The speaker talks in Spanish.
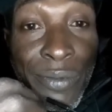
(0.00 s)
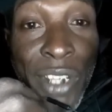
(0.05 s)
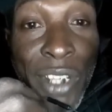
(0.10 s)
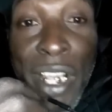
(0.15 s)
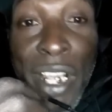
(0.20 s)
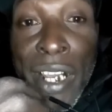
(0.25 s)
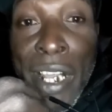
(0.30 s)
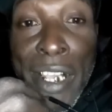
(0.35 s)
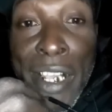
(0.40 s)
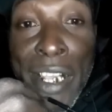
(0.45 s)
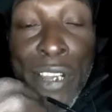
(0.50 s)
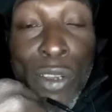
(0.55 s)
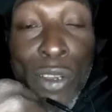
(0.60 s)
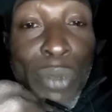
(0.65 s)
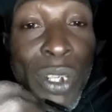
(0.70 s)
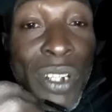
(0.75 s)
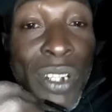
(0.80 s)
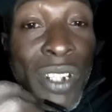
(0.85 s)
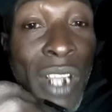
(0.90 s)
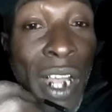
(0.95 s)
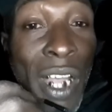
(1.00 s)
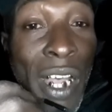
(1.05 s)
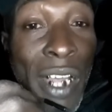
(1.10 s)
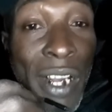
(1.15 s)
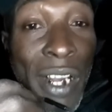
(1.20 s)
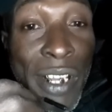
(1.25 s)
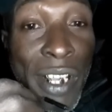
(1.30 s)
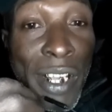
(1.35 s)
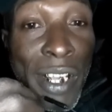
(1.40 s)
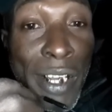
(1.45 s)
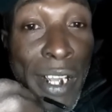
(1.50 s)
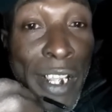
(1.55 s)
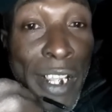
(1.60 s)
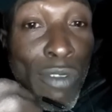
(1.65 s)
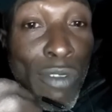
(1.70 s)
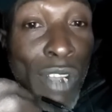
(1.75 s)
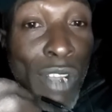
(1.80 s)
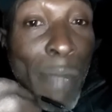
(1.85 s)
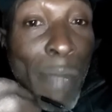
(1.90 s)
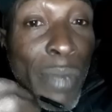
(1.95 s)
ni que nadie nos pisara, ni que
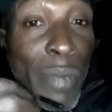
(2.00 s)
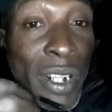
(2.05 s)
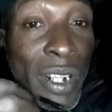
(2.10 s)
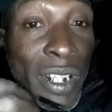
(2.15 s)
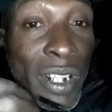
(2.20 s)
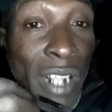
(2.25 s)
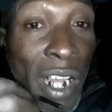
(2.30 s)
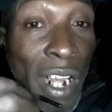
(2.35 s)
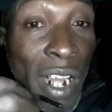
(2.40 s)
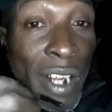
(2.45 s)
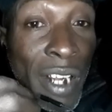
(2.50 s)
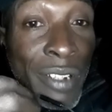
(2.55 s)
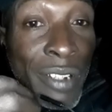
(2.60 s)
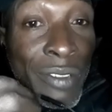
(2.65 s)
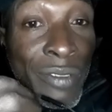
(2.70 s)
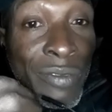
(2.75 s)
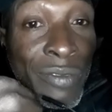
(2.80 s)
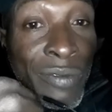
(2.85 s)
nadie nos campestara,